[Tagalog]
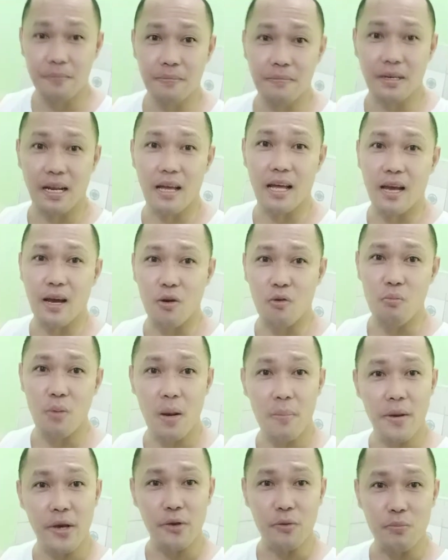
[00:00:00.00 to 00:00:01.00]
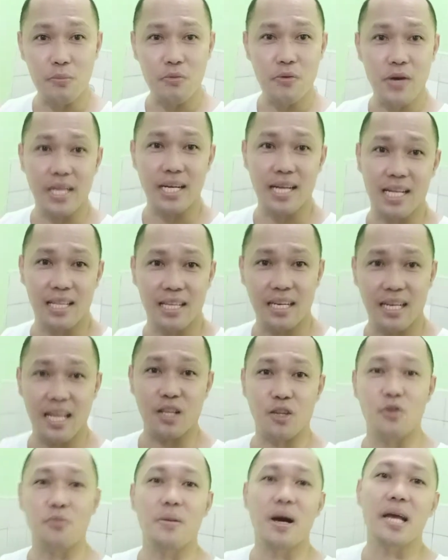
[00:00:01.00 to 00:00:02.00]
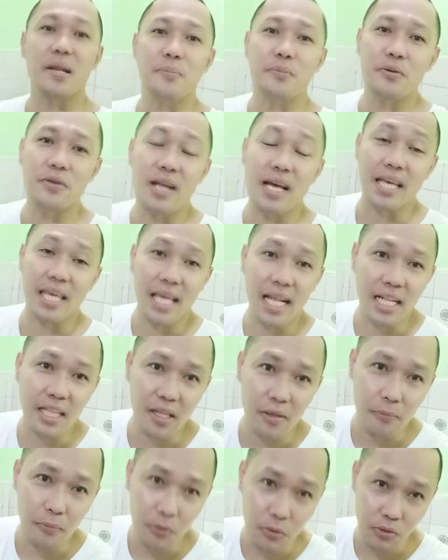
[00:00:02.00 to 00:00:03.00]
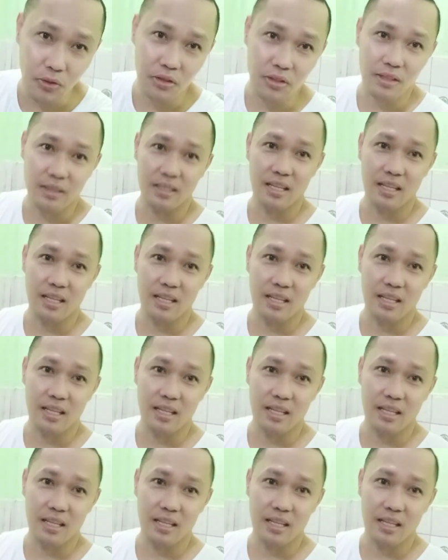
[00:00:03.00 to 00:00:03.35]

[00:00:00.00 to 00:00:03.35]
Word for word: na humaba yung buhay natin at kumain po ng healthy food